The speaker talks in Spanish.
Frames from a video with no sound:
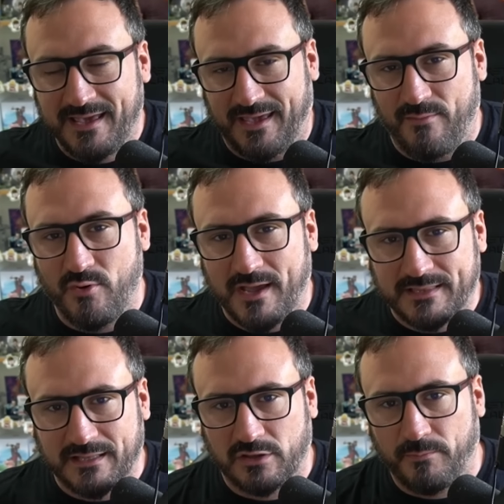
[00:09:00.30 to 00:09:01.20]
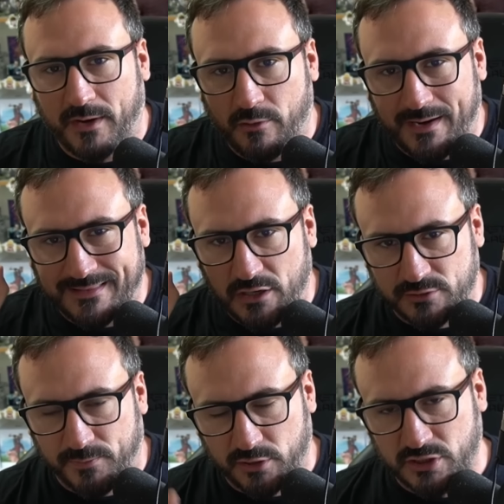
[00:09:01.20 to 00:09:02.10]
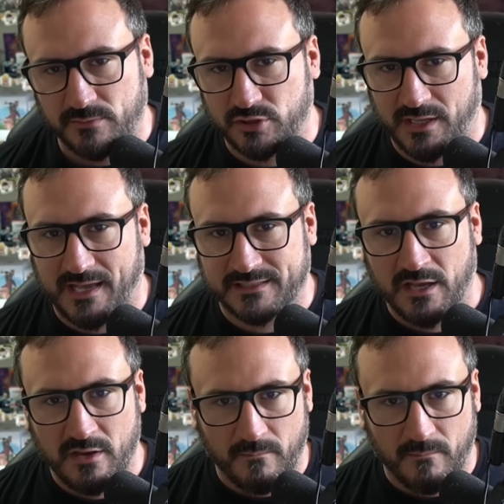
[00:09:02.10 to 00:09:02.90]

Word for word: y muy atento porque durante los próximos días